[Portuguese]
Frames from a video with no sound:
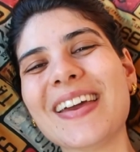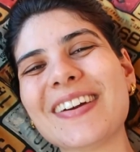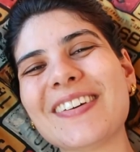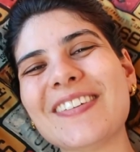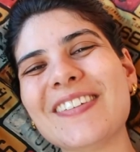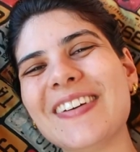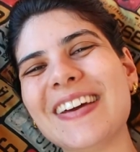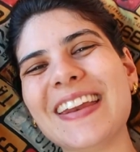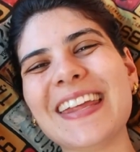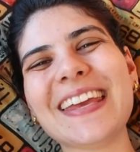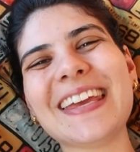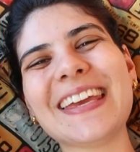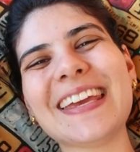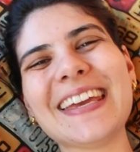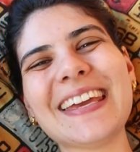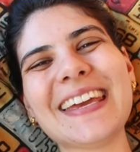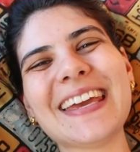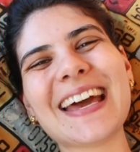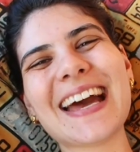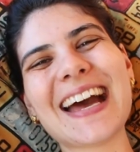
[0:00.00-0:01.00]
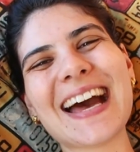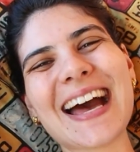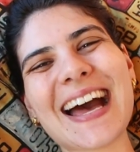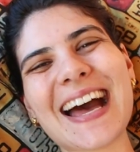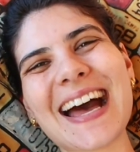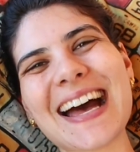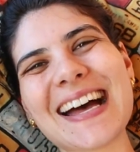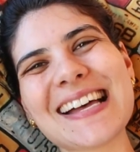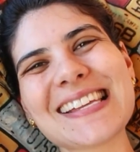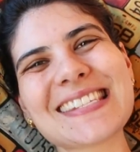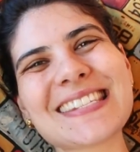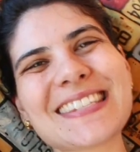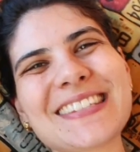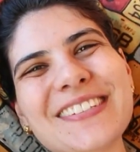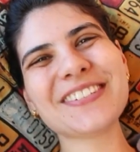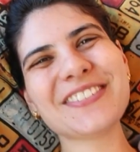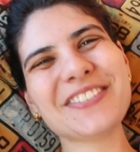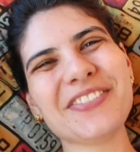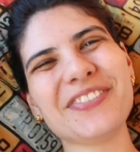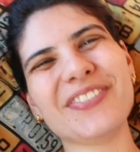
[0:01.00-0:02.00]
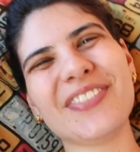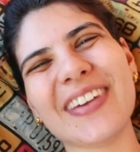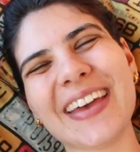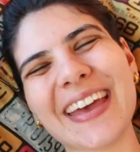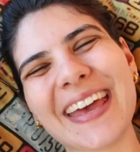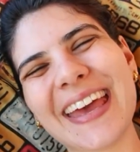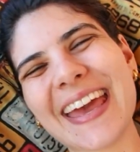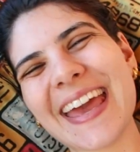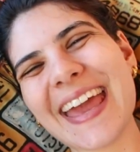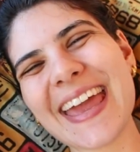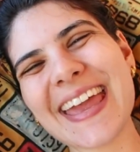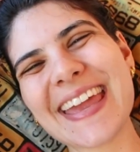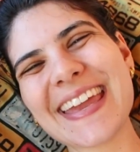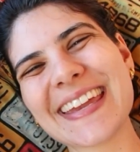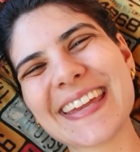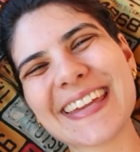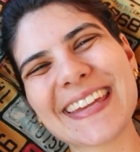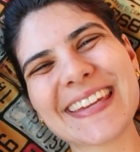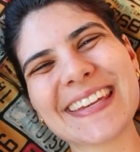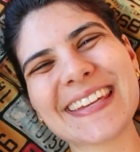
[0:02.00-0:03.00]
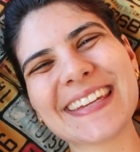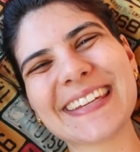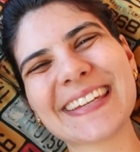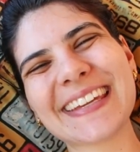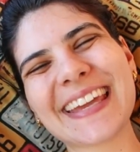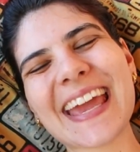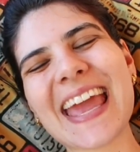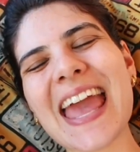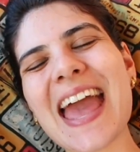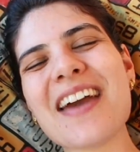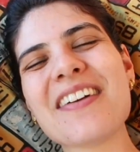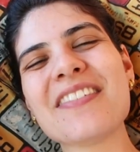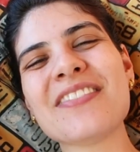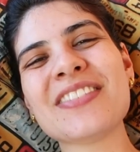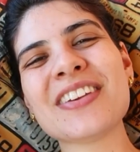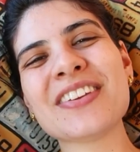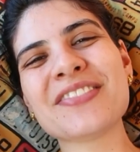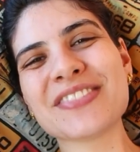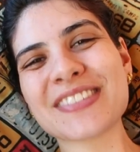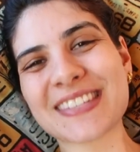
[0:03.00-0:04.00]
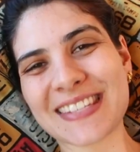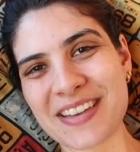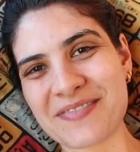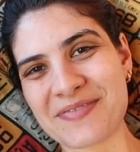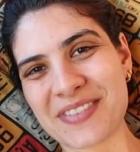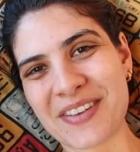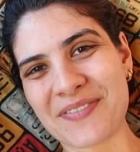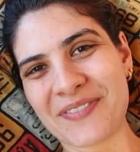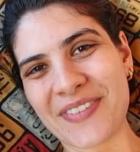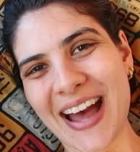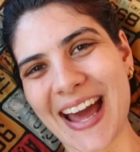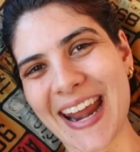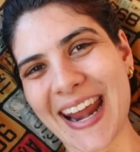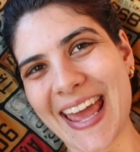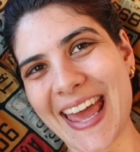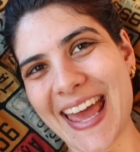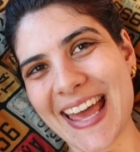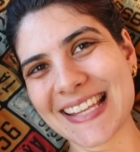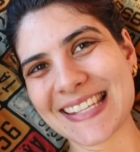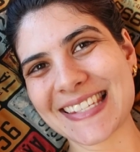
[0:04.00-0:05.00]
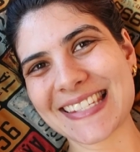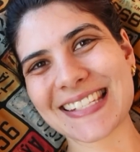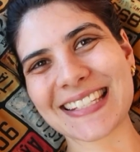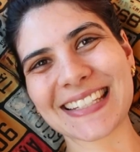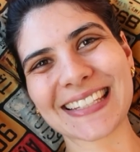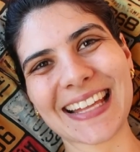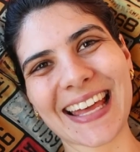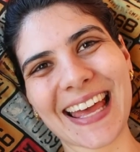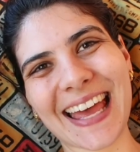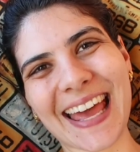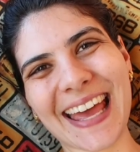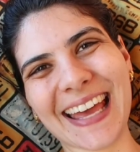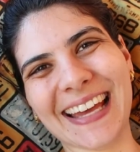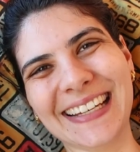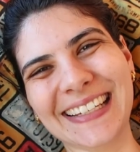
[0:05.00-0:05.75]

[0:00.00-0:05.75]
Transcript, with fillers: Oi, gurias! Tudo bem? Quem é vivo sempre aparece, né?